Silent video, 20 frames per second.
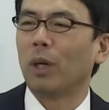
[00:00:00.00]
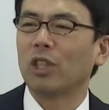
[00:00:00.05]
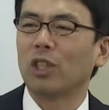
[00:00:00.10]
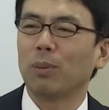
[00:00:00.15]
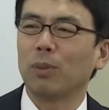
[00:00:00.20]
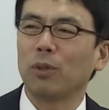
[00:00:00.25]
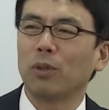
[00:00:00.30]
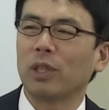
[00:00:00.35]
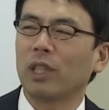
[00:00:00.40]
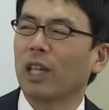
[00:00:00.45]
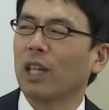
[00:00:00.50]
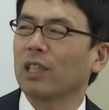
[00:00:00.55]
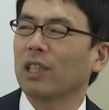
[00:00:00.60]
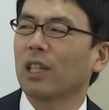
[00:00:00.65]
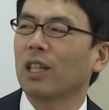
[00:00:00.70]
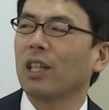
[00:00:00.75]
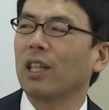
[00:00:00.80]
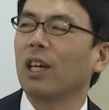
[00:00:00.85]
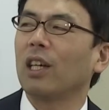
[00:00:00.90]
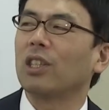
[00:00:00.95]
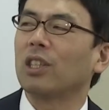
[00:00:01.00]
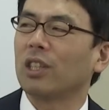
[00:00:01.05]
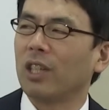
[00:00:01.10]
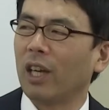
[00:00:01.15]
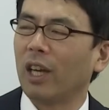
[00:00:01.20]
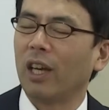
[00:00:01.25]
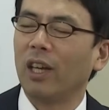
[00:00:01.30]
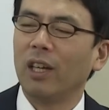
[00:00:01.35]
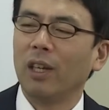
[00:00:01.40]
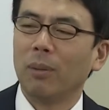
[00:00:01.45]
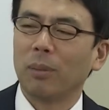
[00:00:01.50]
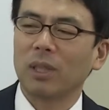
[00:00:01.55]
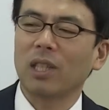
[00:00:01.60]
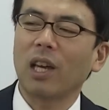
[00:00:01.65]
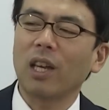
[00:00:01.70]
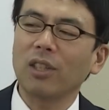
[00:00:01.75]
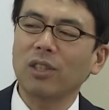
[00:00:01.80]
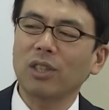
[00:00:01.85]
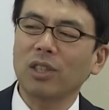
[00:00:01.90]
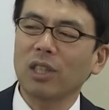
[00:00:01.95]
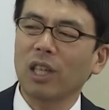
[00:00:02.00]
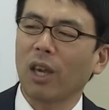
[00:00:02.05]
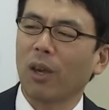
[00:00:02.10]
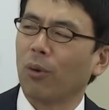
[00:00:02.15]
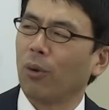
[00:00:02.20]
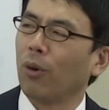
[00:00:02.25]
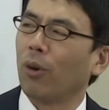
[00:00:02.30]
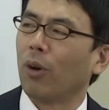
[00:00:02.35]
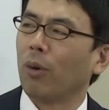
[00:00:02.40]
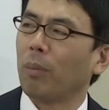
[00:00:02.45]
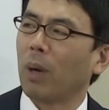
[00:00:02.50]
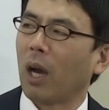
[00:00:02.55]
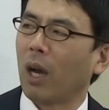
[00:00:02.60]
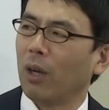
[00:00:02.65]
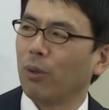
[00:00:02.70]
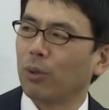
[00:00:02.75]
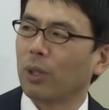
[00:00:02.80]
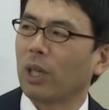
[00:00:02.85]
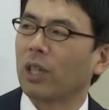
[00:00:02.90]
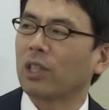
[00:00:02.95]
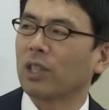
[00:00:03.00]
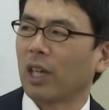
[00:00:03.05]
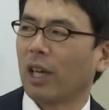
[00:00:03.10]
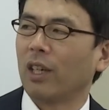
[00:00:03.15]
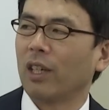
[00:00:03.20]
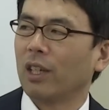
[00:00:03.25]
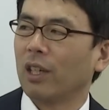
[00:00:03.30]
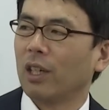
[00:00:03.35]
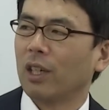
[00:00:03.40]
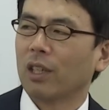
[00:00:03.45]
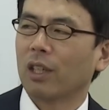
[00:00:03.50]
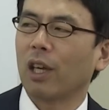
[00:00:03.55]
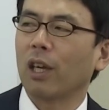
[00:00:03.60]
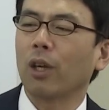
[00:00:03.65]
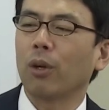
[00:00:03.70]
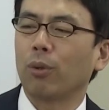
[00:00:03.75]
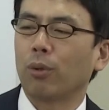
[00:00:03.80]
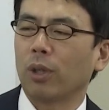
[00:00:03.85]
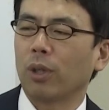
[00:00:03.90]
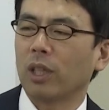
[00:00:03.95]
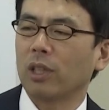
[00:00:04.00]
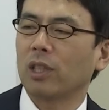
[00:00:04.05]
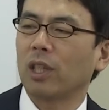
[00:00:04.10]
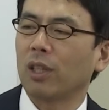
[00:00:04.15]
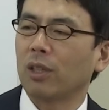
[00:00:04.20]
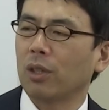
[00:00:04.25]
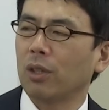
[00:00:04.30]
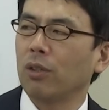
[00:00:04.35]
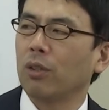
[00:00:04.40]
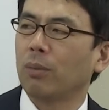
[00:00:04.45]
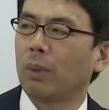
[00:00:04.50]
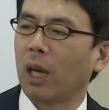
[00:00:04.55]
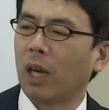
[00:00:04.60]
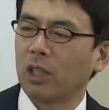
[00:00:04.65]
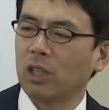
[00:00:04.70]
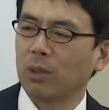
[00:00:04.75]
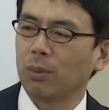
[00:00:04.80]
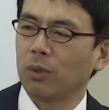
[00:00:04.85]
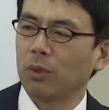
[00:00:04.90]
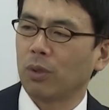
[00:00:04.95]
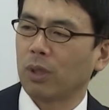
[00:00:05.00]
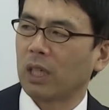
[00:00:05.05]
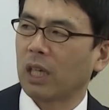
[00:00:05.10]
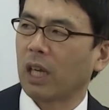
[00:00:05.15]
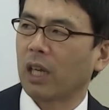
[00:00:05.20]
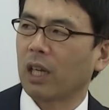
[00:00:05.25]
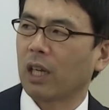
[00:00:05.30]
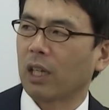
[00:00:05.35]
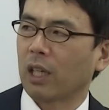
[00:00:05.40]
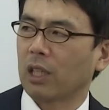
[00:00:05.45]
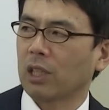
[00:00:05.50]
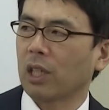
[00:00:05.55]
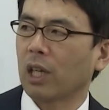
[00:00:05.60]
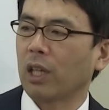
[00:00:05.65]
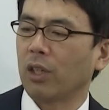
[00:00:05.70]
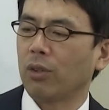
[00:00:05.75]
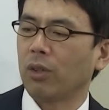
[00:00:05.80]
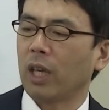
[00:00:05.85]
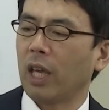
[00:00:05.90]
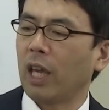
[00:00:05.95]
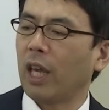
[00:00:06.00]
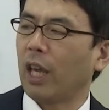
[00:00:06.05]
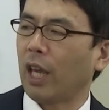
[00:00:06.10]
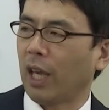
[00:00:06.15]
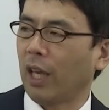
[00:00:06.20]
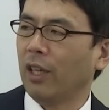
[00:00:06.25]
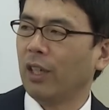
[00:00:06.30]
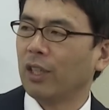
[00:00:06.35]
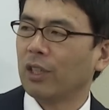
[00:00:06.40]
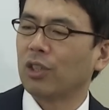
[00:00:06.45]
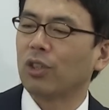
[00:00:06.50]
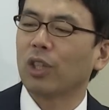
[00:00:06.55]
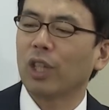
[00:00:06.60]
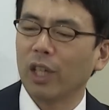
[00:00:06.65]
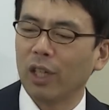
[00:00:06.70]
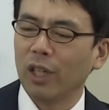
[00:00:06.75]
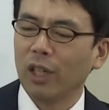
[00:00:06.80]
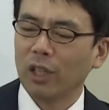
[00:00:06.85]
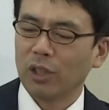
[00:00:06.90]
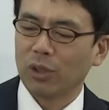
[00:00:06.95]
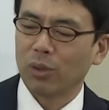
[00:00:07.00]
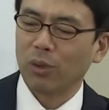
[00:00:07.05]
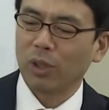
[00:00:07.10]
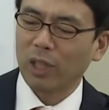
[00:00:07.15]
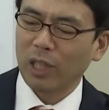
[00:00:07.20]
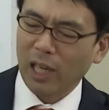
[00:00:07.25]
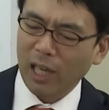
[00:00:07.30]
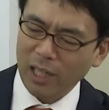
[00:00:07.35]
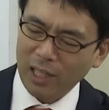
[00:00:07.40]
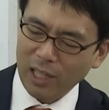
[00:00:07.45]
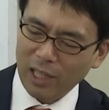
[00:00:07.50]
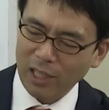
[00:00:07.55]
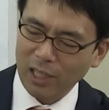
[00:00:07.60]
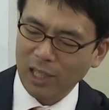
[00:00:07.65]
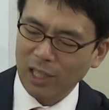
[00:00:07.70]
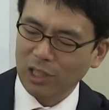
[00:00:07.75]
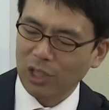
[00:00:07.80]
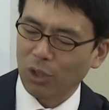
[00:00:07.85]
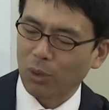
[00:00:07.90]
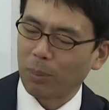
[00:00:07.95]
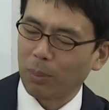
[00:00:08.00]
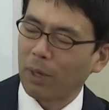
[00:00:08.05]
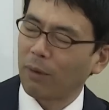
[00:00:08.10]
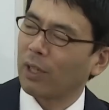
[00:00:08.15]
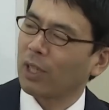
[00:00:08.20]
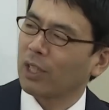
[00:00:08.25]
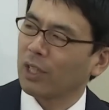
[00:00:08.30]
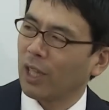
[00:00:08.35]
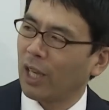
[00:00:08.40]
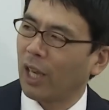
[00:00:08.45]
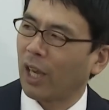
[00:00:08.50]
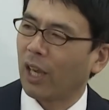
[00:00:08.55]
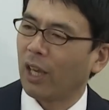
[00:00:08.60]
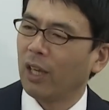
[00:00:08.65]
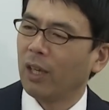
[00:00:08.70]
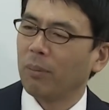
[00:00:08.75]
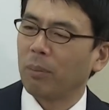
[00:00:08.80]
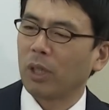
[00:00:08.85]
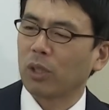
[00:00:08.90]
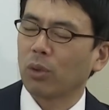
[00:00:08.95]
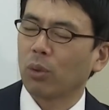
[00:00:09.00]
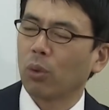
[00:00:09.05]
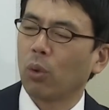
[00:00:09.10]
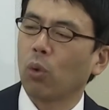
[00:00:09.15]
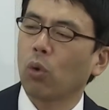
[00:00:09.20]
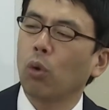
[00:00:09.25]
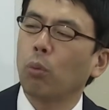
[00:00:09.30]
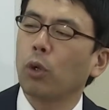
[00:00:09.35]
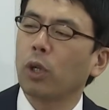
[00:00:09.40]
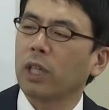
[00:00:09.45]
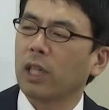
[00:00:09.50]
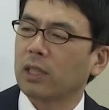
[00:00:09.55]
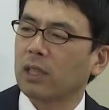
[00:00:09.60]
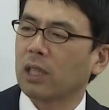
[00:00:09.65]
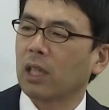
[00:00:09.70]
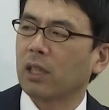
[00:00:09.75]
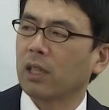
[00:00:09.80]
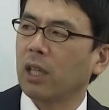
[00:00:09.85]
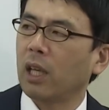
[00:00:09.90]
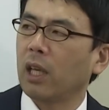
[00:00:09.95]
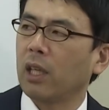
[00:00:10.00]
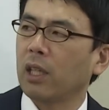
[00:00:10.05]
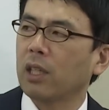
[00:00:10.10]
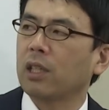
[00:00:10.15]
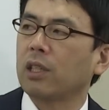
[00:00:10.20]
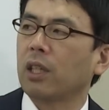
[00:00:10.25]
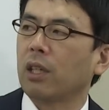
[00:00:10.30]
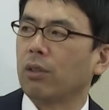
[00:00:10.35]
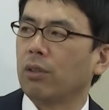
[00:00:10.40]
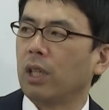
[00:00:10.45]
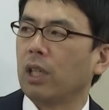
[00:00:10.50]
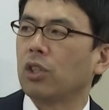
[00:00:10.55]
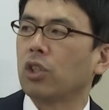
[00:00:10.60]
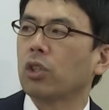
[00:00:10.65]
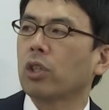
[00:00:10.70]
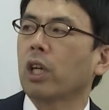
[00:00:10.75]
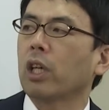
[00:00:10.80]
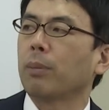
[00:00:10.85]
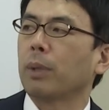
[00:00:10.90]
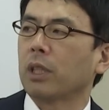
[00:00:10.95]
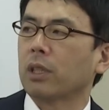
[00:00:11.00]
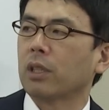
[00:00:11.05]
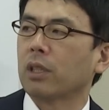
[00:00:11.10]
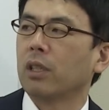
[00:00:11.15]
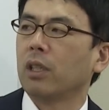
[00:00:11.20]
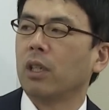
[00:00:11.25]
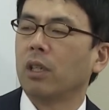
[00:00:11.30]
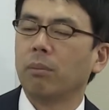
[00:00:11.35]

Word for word: はい、まあ、自分の生活が第一で歳出権をまあ増やしたい、はい、権限を増やしたいっていうまあ一部の利害関係者がいる、はい、A、うん、次その利害関係者の周りで、まあ、そのおこぼれに預かって生きている連中がいます。